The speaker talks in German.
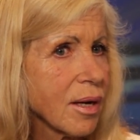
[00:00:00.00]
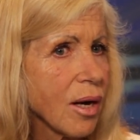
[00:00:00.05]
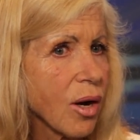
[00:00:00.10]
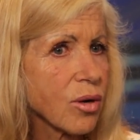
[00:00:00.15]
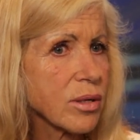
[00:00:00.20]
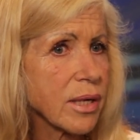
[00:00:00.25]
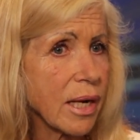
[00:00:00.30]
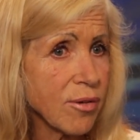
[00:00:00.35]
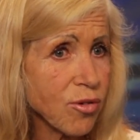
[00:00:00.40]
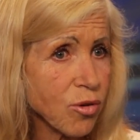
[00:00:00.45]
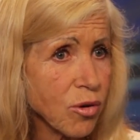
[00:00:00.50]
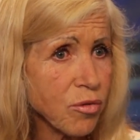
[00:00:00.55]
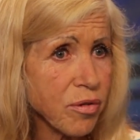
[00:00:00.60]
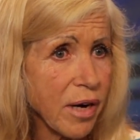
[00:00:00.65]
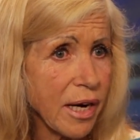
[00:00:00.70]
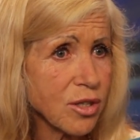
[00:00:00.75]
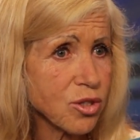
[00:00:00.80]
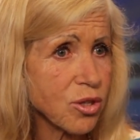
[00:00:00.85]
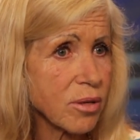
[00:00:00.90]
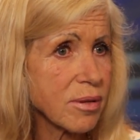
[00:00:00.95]
Und dann so eine
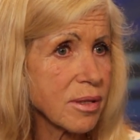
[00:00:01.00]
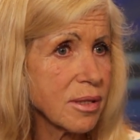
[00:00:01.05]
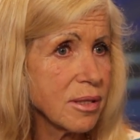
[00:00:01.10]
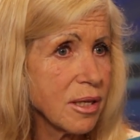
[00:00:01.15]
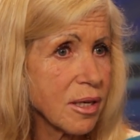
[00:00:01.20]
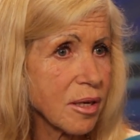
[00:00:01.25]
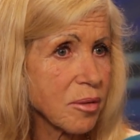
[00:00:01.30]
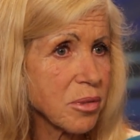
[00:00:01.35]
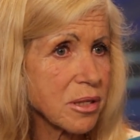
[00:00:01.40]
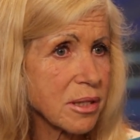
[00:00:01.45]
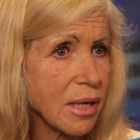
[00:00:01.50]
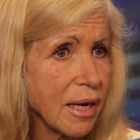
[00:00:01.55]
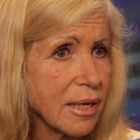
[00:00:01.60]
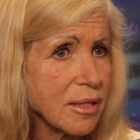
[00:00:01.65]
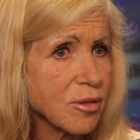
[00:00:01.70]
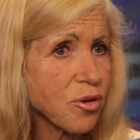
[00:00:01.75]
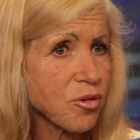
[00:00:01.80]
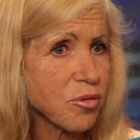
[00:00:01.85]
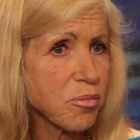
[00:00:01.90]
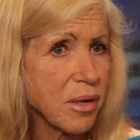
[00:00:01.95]
Veranstaltung hier mit
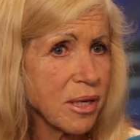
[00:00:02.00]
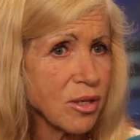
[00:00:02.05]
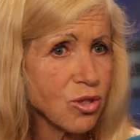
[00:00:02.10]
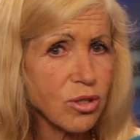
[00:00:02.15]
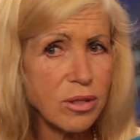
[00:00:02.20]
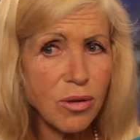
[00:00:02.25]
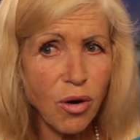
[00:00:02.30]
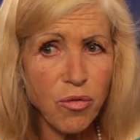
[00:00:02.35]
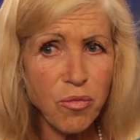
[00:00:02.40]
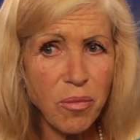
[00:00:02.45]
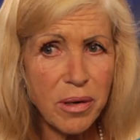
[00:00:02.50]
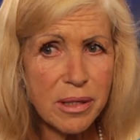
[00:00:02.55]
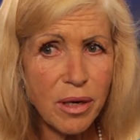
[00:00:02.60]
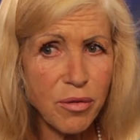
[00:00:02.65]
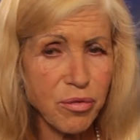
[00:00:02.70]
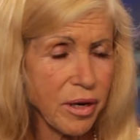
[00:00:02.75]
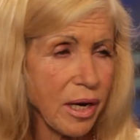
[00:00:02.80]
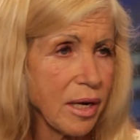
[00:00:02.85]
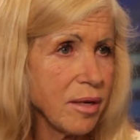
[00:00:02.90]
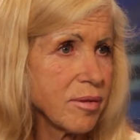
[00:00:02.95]
3000 Menschen, die offenbar hier
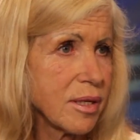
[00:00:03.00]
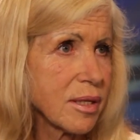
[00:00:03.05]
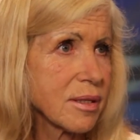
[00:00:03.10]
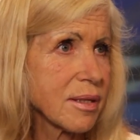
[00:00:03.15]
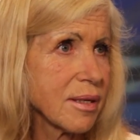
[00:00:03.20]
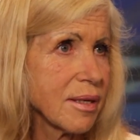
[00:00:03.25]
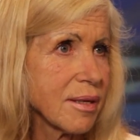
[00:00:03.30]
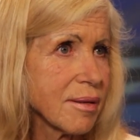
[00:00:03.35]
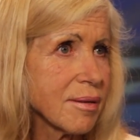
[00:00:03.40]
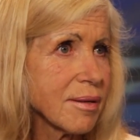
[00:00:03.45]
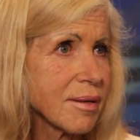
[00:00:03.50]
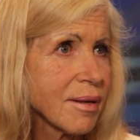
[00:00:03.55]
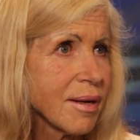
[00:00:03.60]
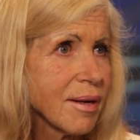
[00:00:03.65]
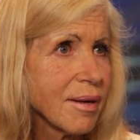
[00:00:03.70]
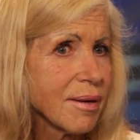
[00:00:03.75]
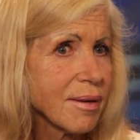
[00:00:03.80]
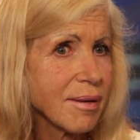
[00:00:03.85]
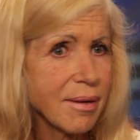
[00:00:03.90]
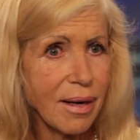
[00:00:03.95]
freiwillig sind,
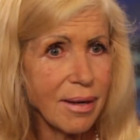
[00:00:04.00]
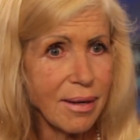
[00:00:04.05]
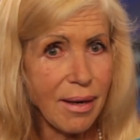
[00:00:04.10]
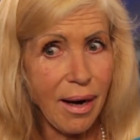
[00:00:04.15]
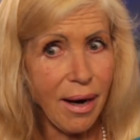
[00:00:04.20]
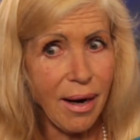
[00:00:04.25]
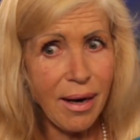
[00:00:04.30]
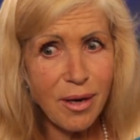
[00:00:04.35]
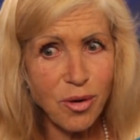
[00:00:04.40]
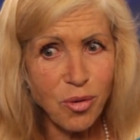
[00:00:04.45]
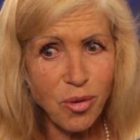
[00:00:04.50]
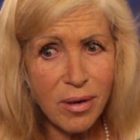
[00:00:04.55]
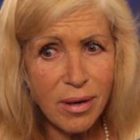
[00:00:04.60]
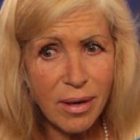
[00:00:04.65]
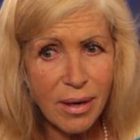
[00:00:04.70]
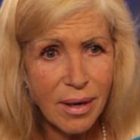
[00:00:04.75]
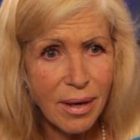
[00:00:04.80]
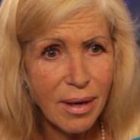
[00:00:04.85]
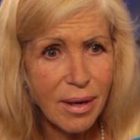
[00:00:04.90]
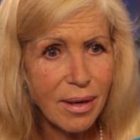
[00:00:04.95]
keine Ahnung,
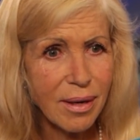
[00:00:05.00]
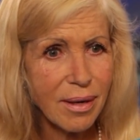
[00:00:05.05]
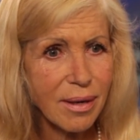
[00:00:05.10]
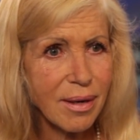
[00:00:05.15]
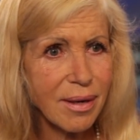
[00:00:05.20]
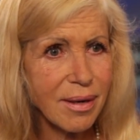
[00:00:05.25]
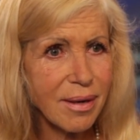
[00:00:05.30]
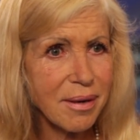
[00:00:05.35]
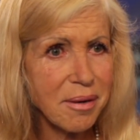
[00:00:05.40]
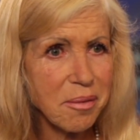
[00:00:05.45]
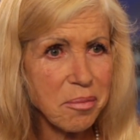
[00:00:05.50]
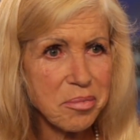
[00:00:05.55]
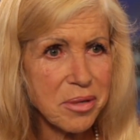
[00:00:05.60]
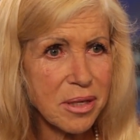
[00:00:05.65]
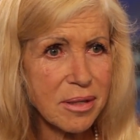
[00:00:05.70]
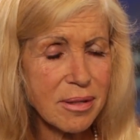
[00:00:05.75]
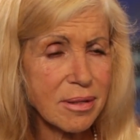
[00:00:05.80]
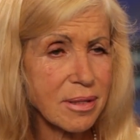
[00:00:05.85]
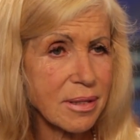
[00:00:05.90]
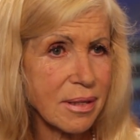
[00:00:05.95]
äh,
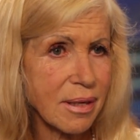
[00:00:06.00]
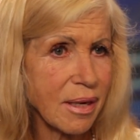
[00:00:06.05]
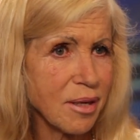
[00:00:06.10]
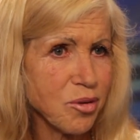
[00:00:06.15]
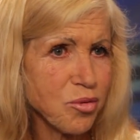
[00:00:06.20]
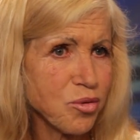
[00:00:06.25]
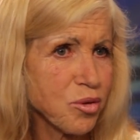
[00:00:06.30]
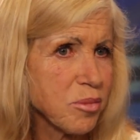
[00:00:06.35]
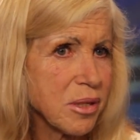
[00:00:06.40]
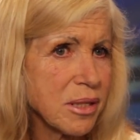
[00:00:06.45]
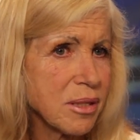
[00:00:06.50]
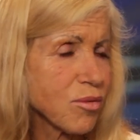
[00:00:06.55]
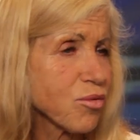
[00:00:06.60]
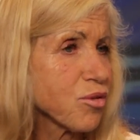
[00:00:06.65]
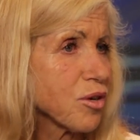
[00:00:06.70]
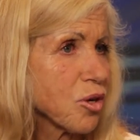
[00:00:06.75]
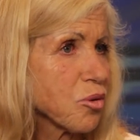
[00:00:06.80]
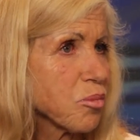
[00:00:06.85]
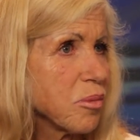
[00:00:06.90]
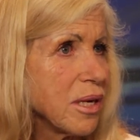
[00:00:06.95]
das ist also für mich ein
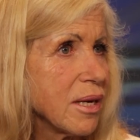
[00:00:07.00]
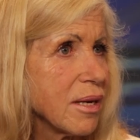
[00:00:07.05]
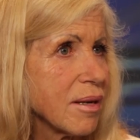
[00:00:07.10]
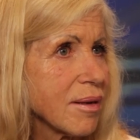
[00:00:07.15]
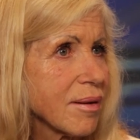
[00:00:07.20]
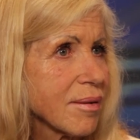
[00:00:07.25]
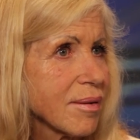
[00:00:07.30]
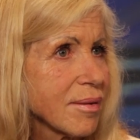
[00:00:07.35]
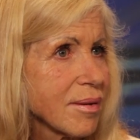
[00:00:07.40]
Phänomen.